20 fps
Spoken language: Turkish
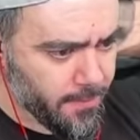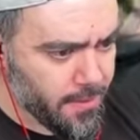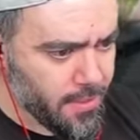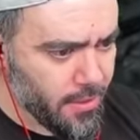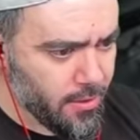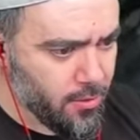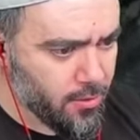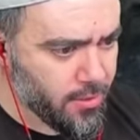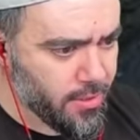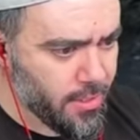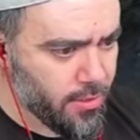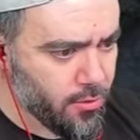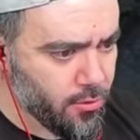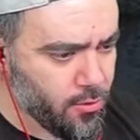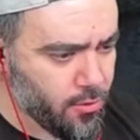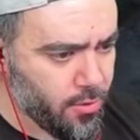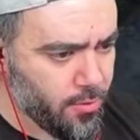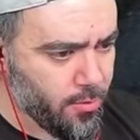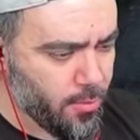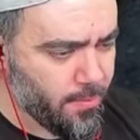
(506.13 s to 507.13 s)
Geliyor geliyor
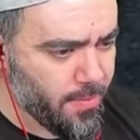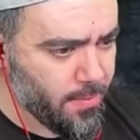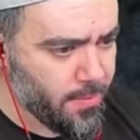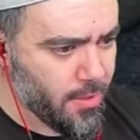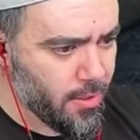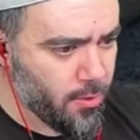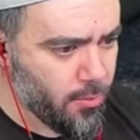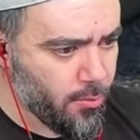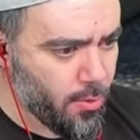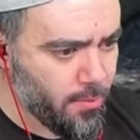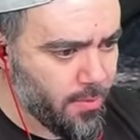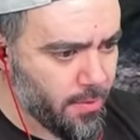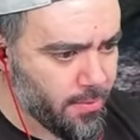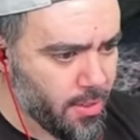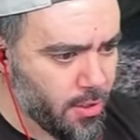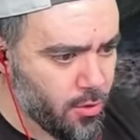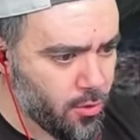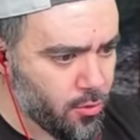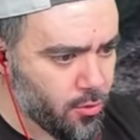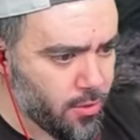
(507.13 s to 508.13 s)
goril bombam geliyor. Bombam
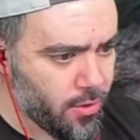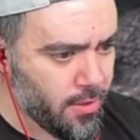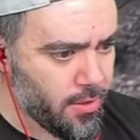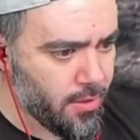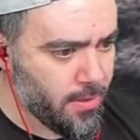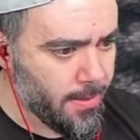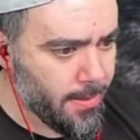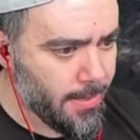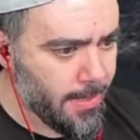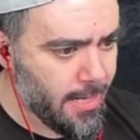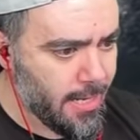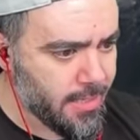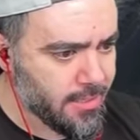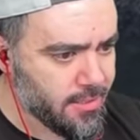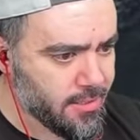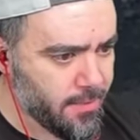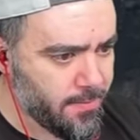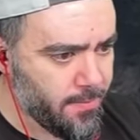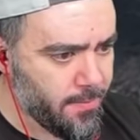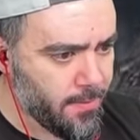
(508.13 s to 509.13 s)
geliyor goril.
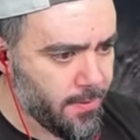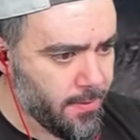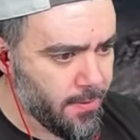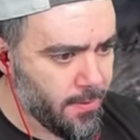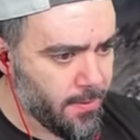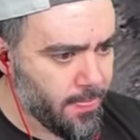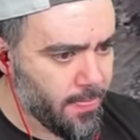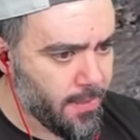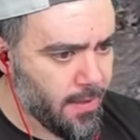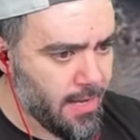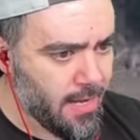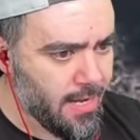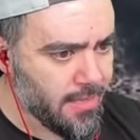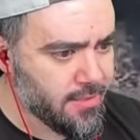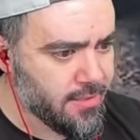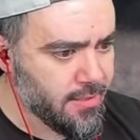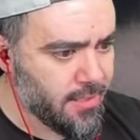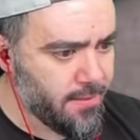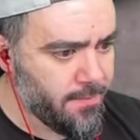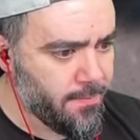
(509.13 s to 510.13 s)
Attım.
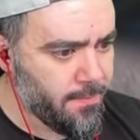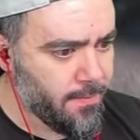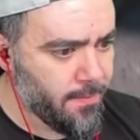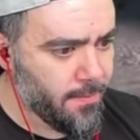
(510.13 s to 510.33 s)
Attım.